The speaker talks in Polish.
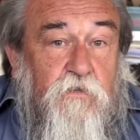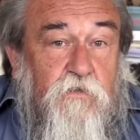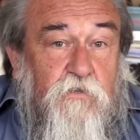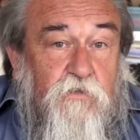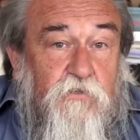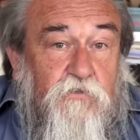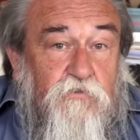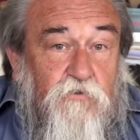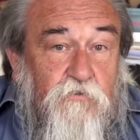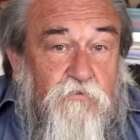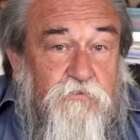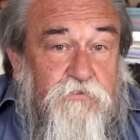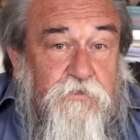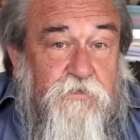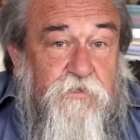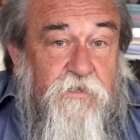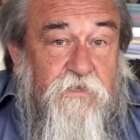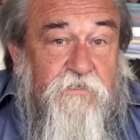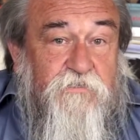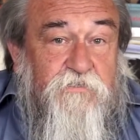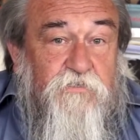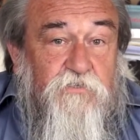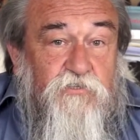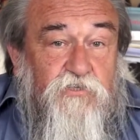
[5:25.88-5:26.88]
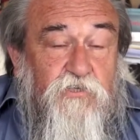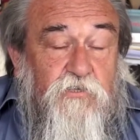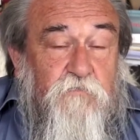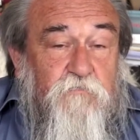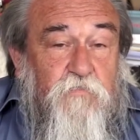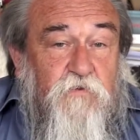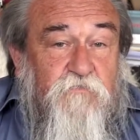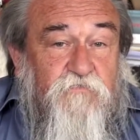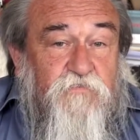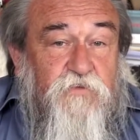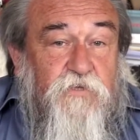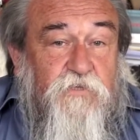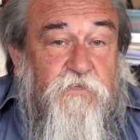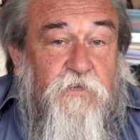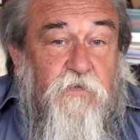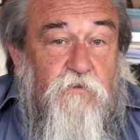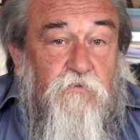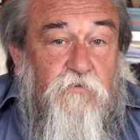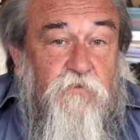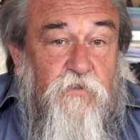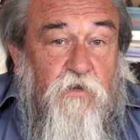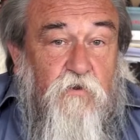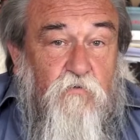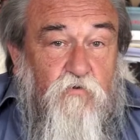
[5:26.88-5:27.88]
indoktrynacji, czyli
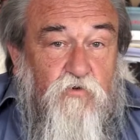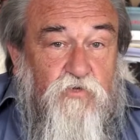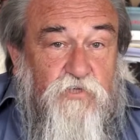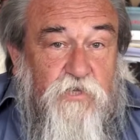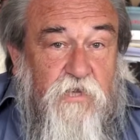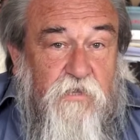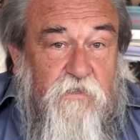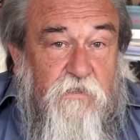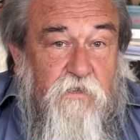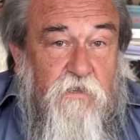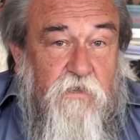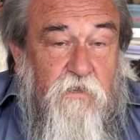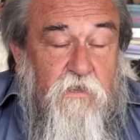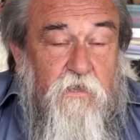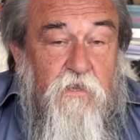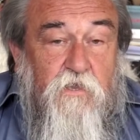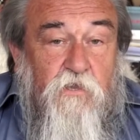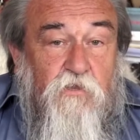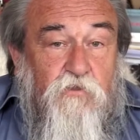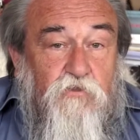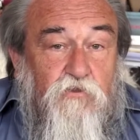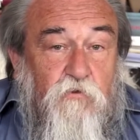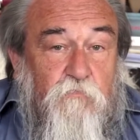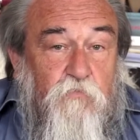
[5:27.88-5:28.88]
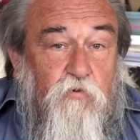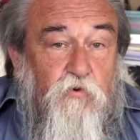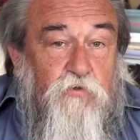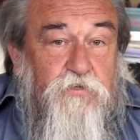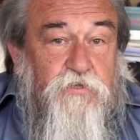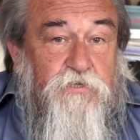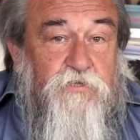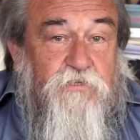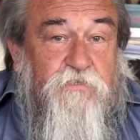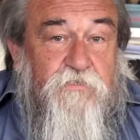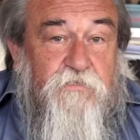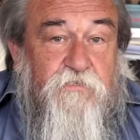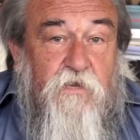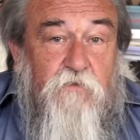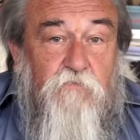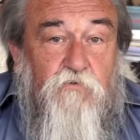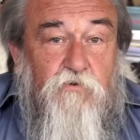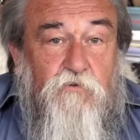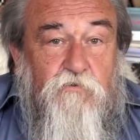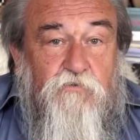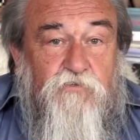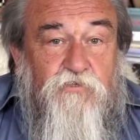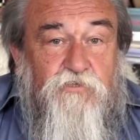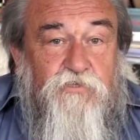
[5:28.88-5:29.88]
powszechnego nauczania. Dopóki
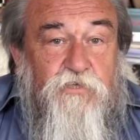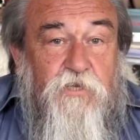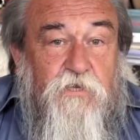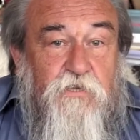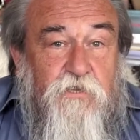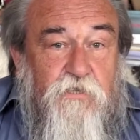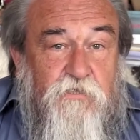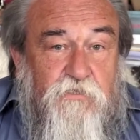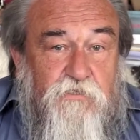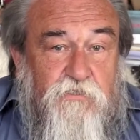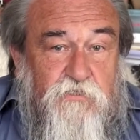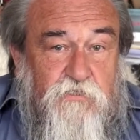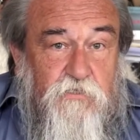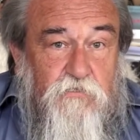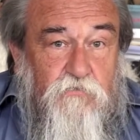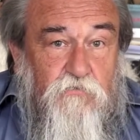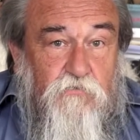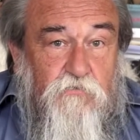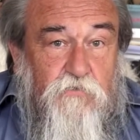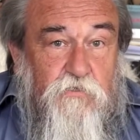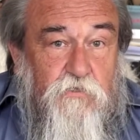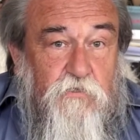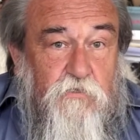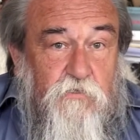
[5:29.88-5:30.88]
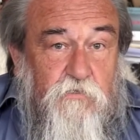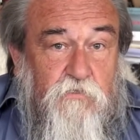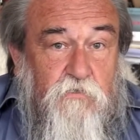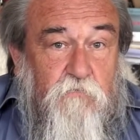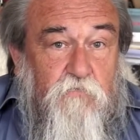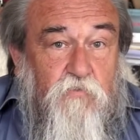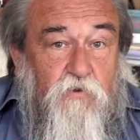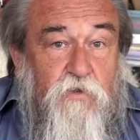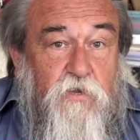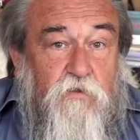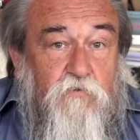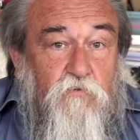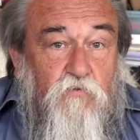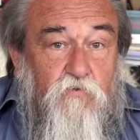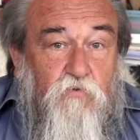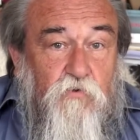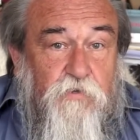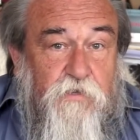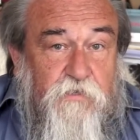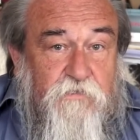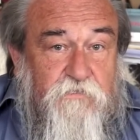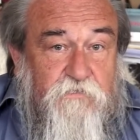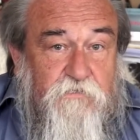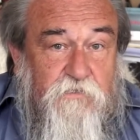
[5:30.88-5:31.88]
istniały oddzielne instytuty, to była
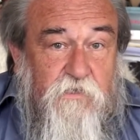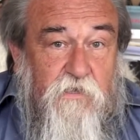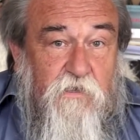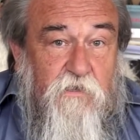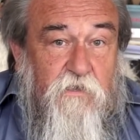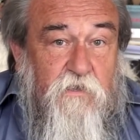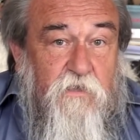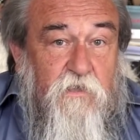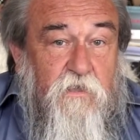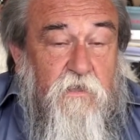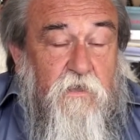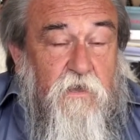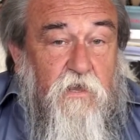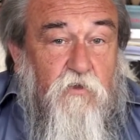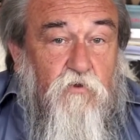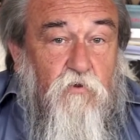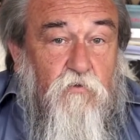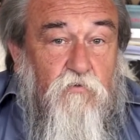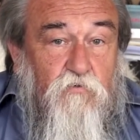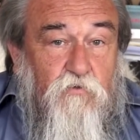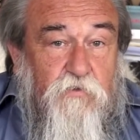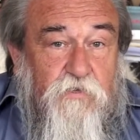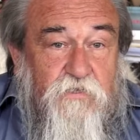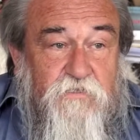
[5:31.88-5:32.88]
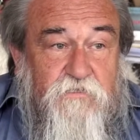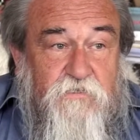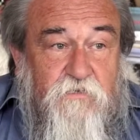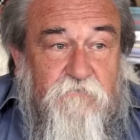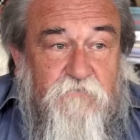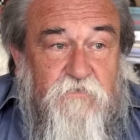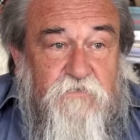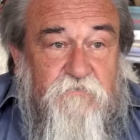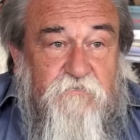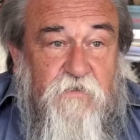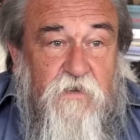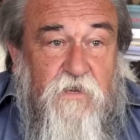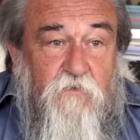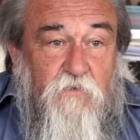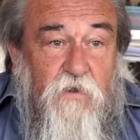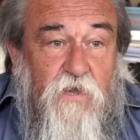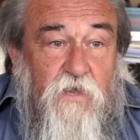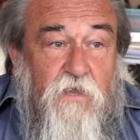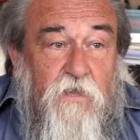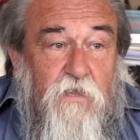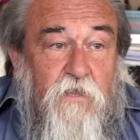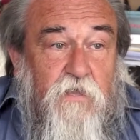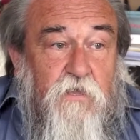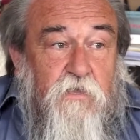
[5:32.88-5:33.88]
konkurencja, a konkurencja
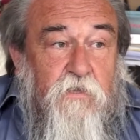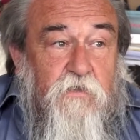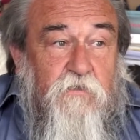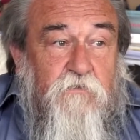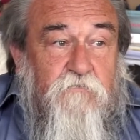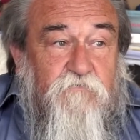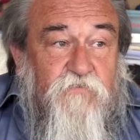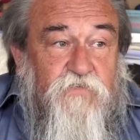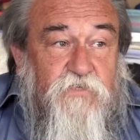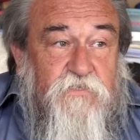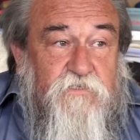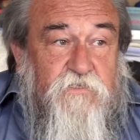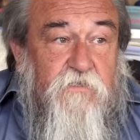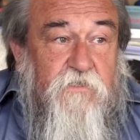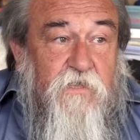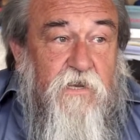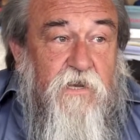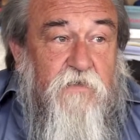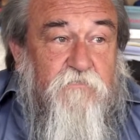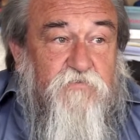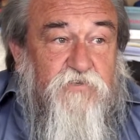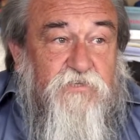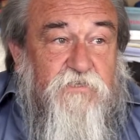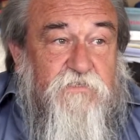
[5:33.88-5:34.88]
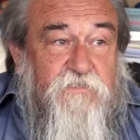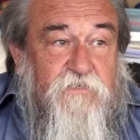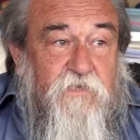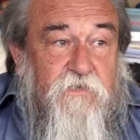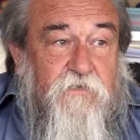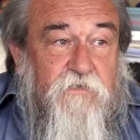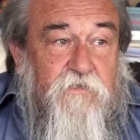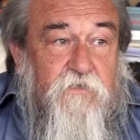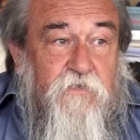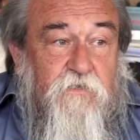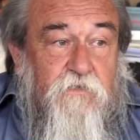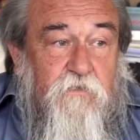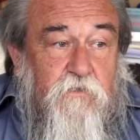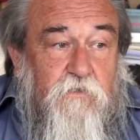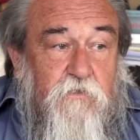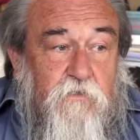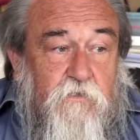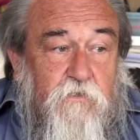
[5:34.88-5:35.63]
wyzwalała wszystkie najlepsze cechy